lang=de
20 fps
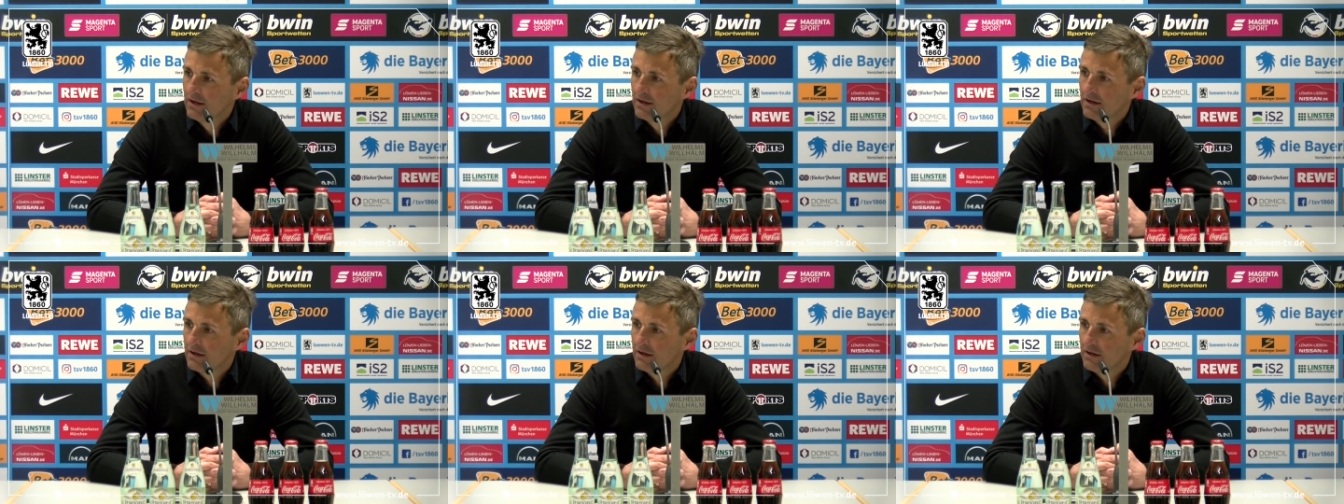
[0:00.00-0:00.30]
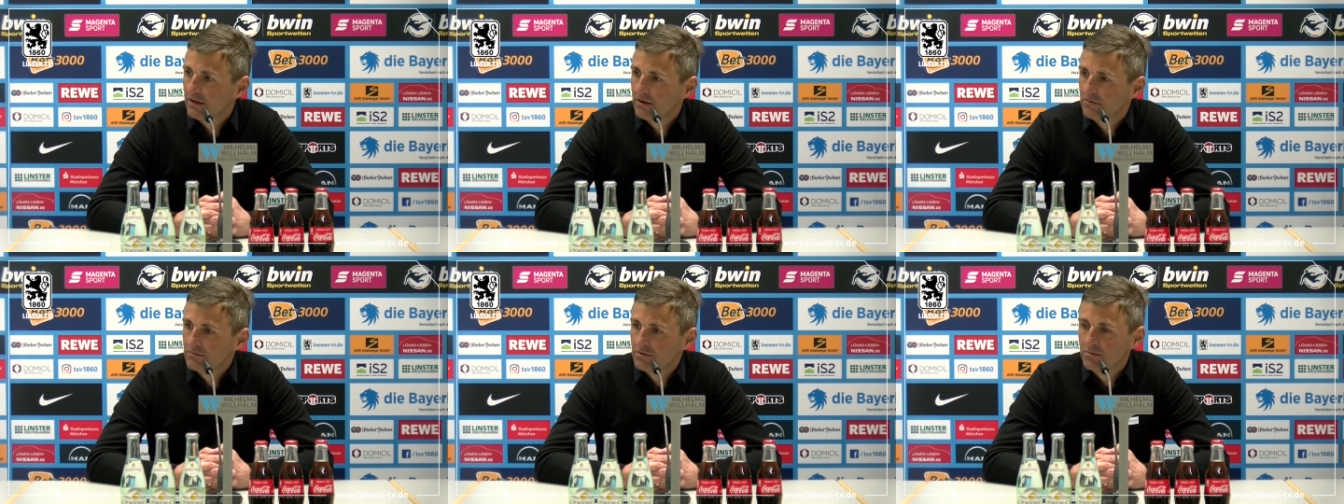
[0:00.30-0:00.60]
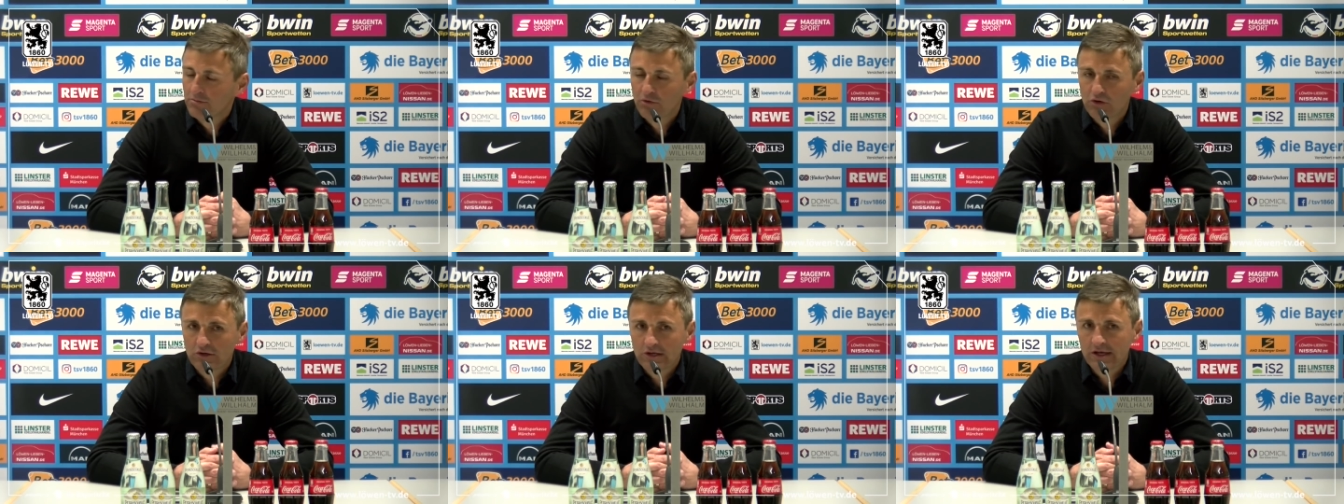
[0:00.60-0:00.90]
haben
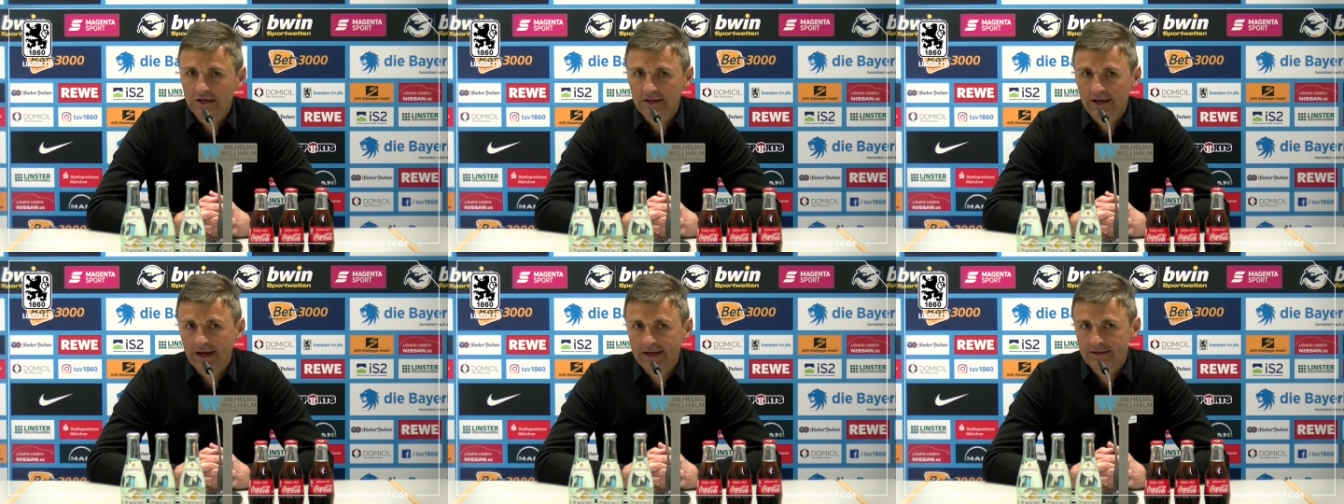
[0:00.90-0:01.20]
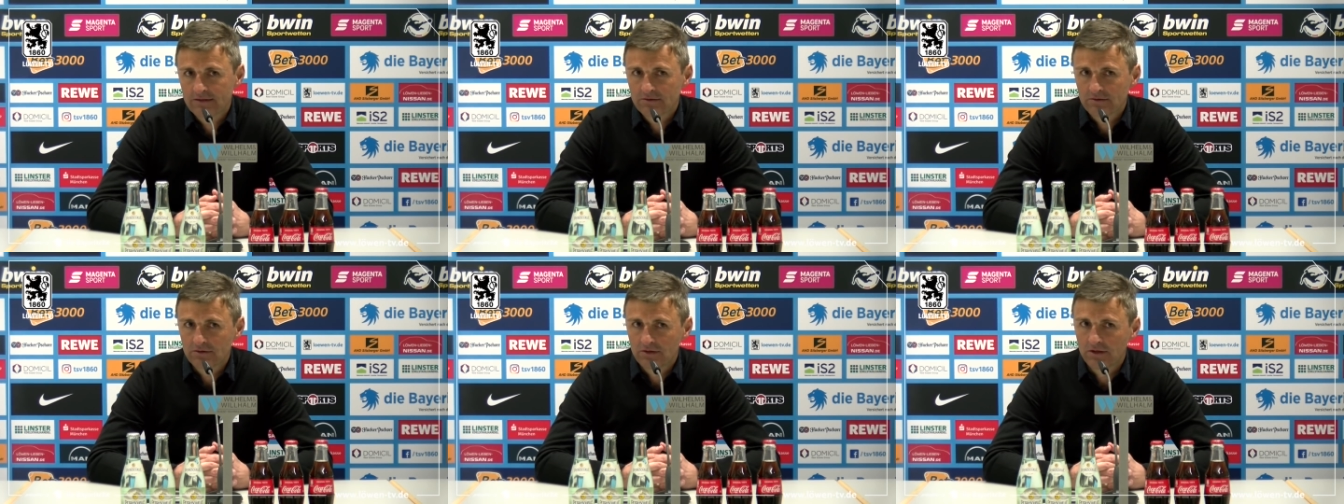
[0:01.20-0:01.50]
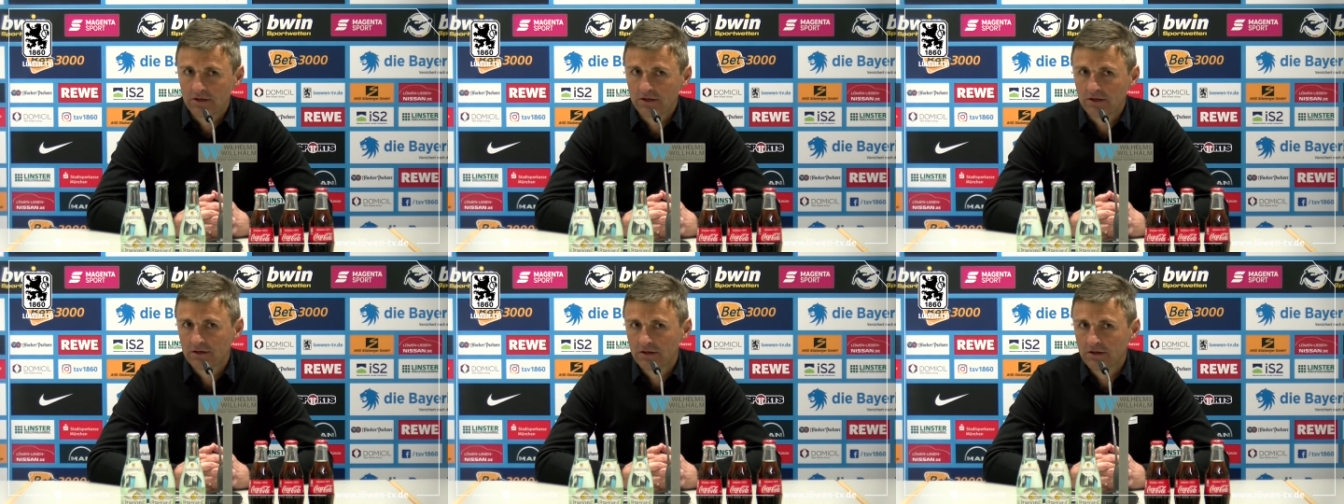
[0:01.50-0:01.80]
die
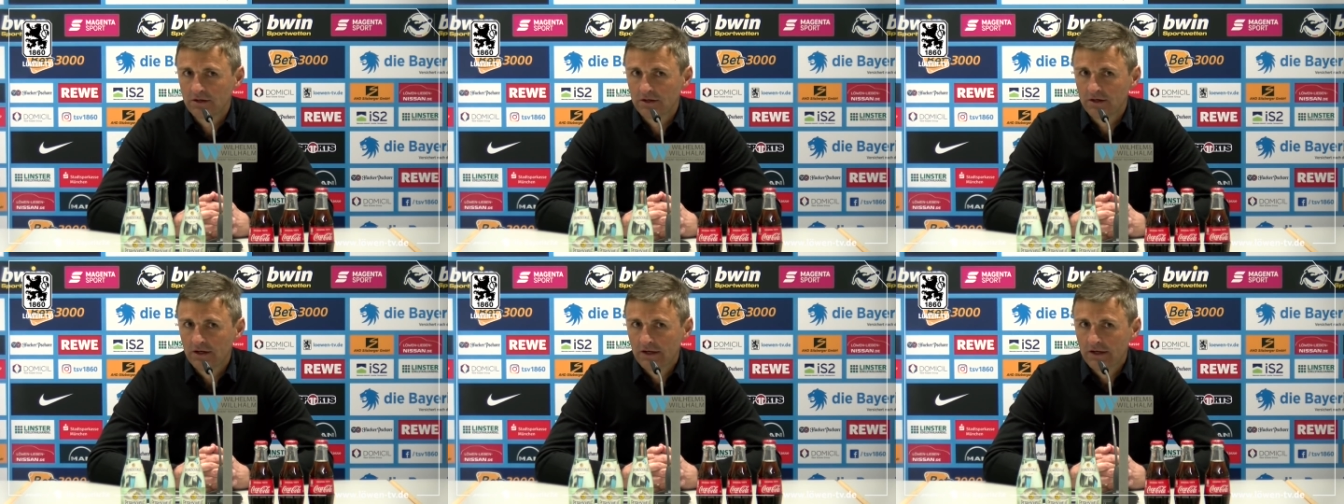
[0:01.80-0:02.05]
Möglichkeiten,